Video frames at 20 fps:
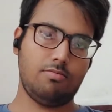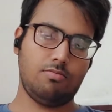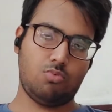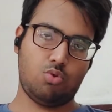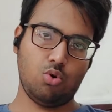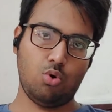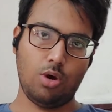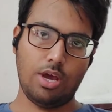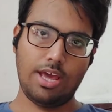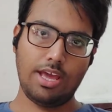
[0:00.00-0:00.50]

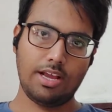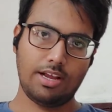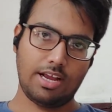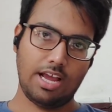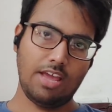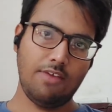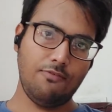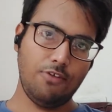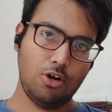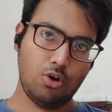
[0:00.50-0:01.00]
जो है
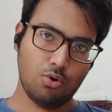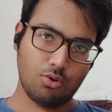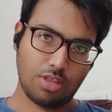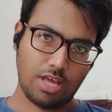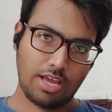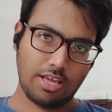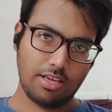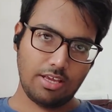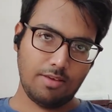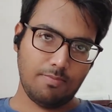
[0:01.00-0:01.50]
कई वीडियोस
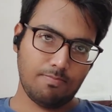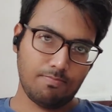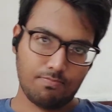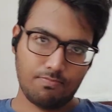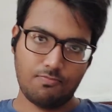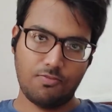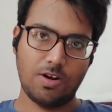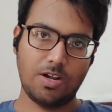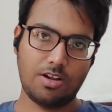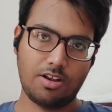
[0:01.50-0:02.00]
आएंगी
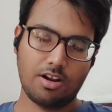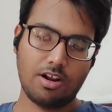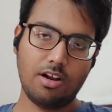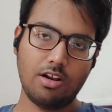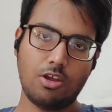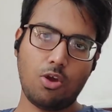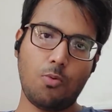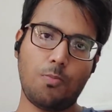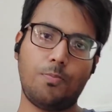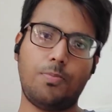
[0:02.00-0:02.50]
वेंट्रिकल
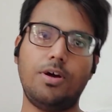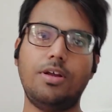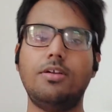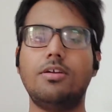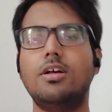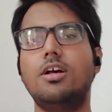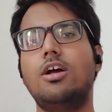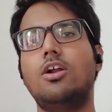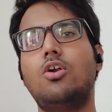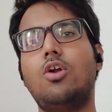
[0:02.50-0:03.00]
के ऊपर
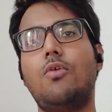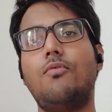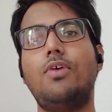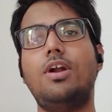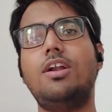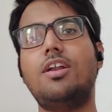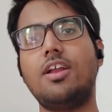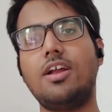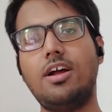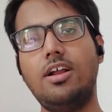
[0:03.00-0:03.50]
ना
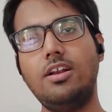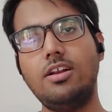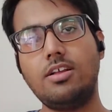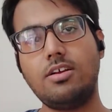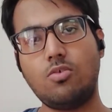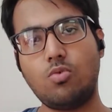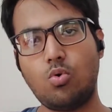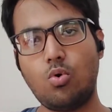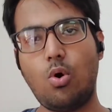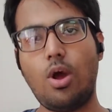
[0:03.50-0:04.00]
वेंट्रिकल
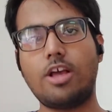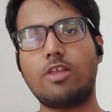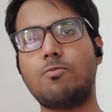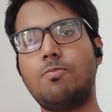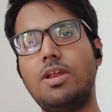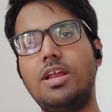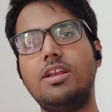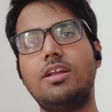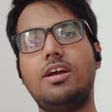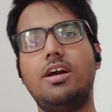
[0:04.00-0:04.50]
को
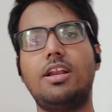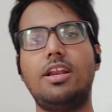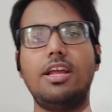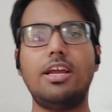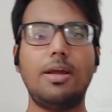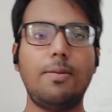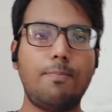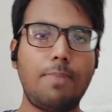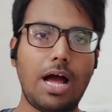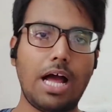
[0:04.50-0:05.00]
एक्सप्लेन करने
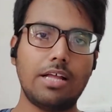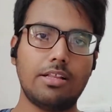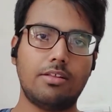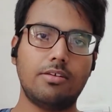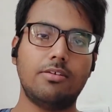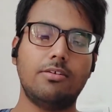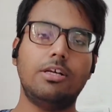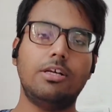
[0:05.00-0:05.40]
के बाद